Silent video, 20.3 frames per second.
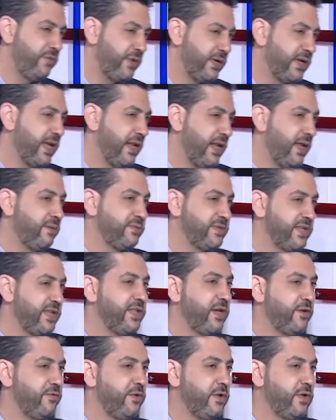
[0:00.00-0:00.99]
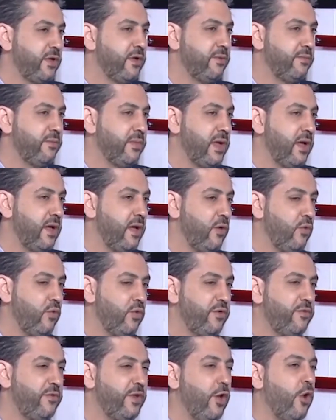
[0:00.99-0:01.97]
في كلام صدر في القمه
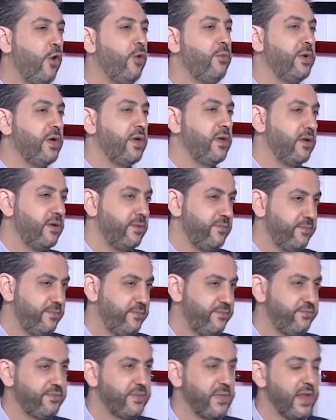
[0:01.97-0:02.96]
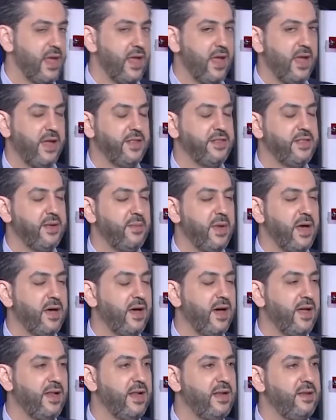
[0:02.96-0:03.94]
هو في العمق عندما
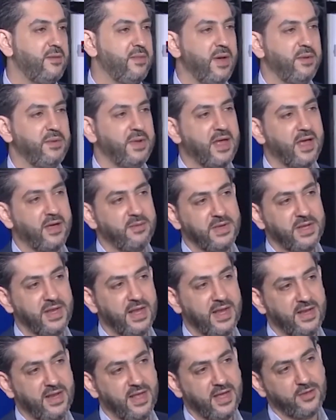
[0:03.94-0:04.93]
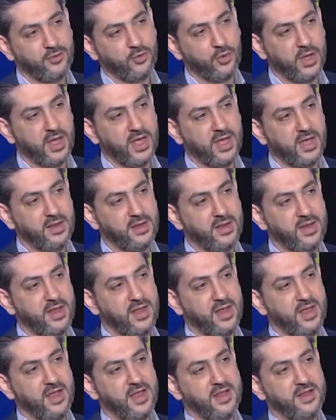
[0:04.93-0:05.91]
قال الامام الخامنئي لاردوغان
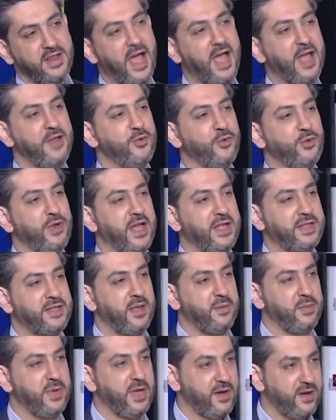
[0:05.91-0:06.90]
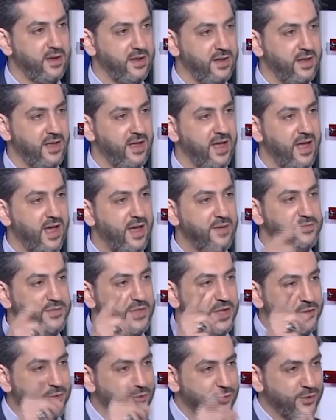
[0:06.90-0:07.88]
نحن نعتبر
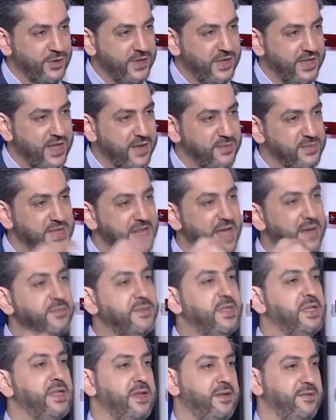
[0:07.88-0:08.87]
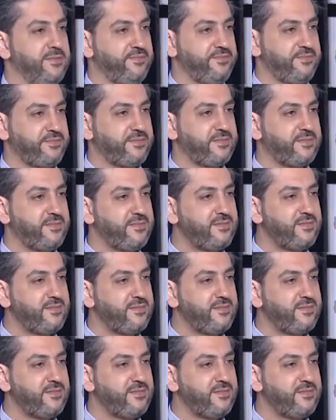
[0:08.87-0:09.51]
امن تركيا من امننا اوكي